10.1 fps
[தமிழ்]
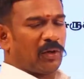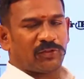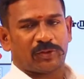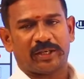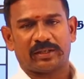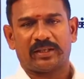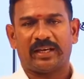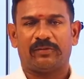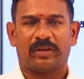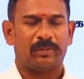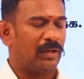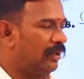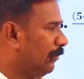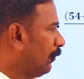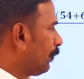பி ஹோல் ஸ்கொயர் என்ன ஃபார்முலா
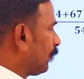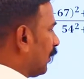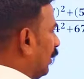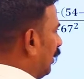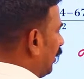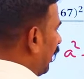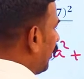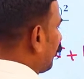ஏ